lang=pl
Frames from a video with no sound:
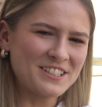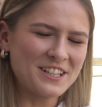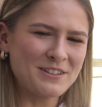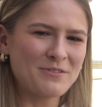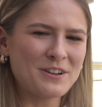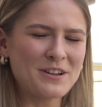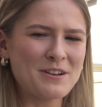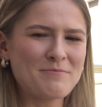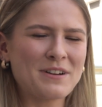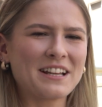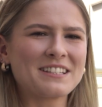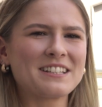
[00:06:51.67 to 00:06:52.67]
dzięki
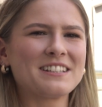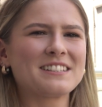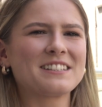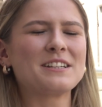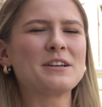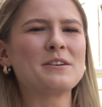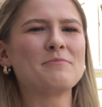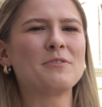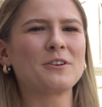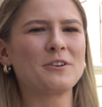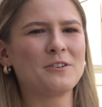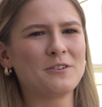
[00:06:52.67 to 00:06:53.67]
mojej pracy z
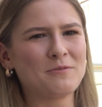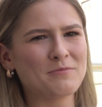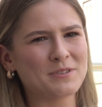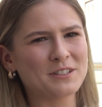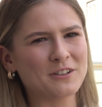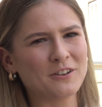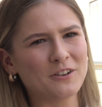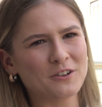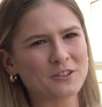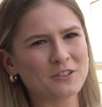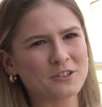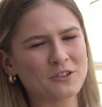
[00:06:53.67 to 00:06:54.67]
moją
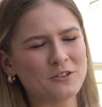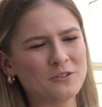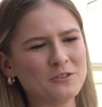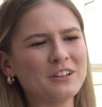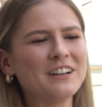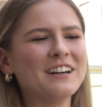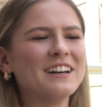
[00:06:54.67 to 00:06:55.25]
psycholożką,